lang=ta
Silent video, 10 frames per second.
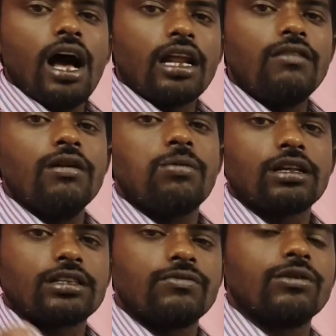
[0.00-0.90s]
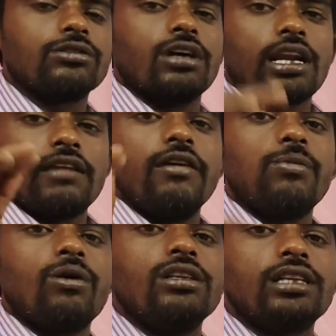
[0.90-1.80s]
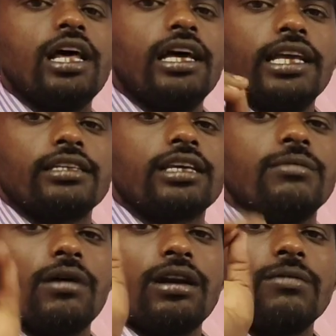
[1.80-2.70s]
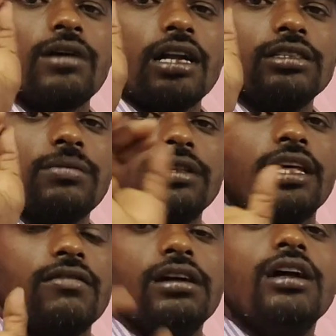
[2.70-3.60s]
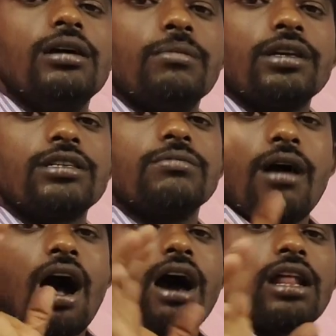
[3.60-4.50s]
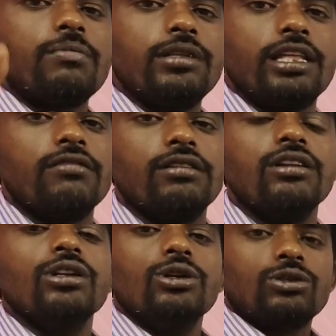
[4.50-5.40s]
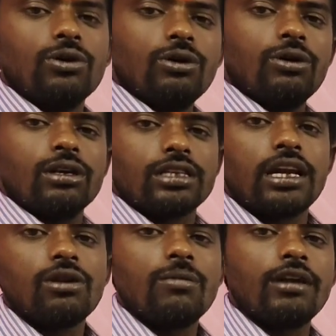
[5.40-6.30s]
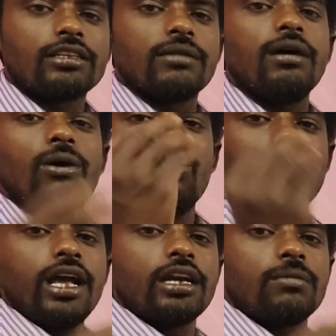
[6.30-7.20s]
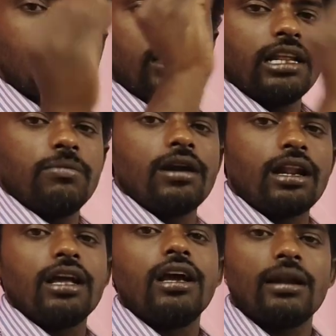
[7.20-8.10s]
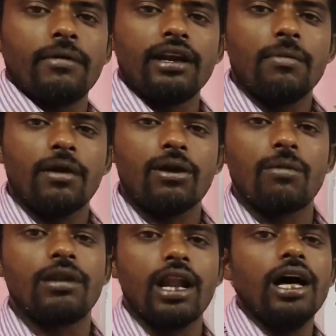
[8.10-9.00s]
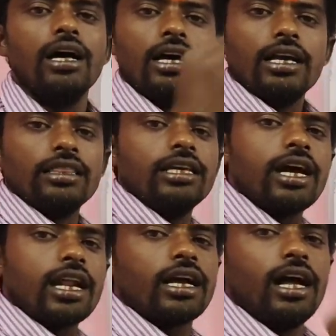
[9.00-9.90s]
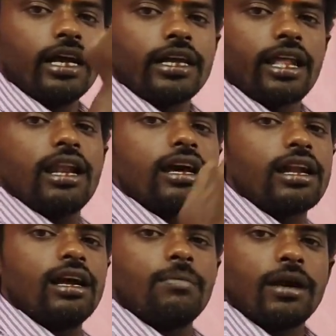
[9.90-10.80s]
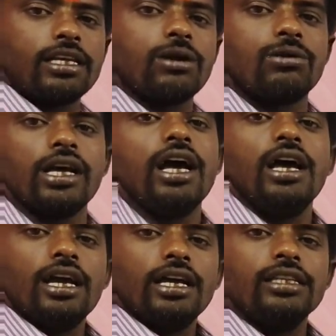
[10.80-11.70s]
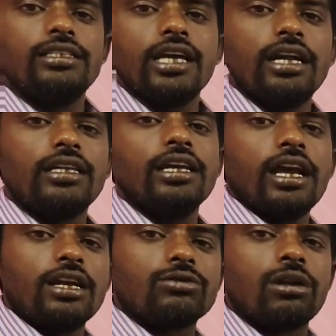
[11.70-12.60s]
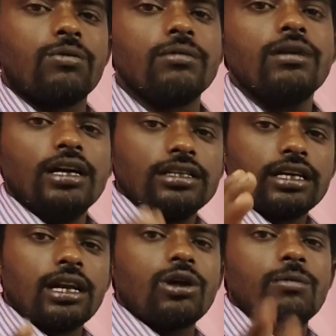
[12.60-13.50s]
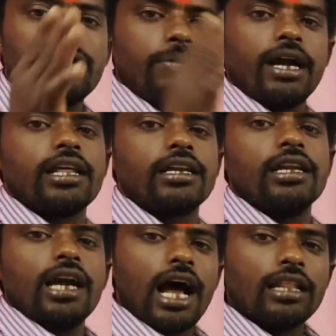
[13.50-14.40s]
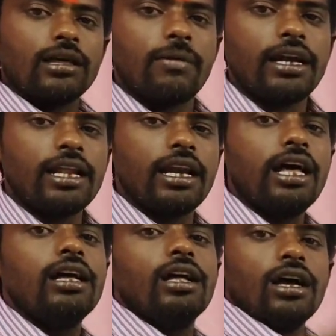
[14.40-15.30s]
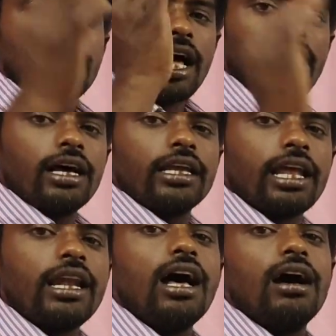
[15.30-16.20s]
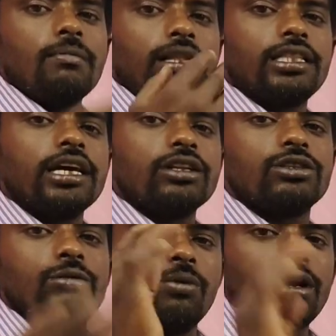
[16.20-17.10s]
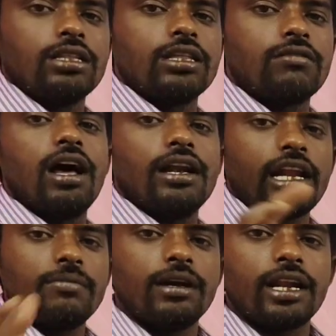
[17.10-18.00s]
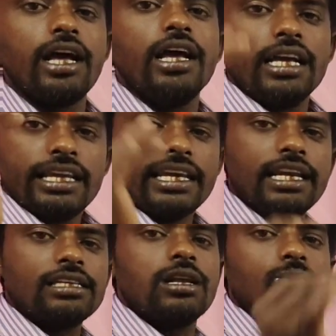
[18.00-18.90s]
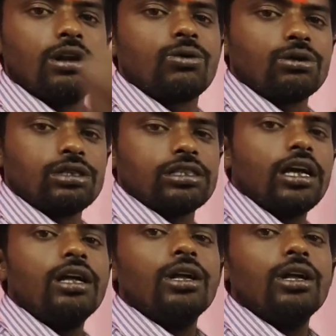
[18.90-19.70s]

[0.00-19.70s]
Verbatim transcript: ரயில்வே ப்ரொடெக்ஷன் ஃபோர்ஸ் ரயில்வே போலீஸில் எஸ்ஐ மற்றும் கான்ஸ்டபிள் தேர்வு மற்றும் ஆர்ஆர்பி தேர்வு ஸோ சென்ட்ரல் கவர்மெண்ட் எக்ஸாமை ஒரே அட்டம்ல கிளியர் பண்ணுறதுக்கு நம்ம என்ன என்ன பண்ணுறோம் அப்படின்னா ஹிந்திக்காரங்க கேரளாக்காரங்க படிக்கக்கூடிய என்சிஆர்டி e என்று சொல்லப்படும் சென்ட்ரல் கவர்மெண்ட் பேட்டர்ன் அந்த பேட்டர்னில் நான் எல்லா மத்திய அரசு போட்டித் தேர்வில் நடைபெற்ற இங்கிலீஷில் உள்ள கொஷின்ஸை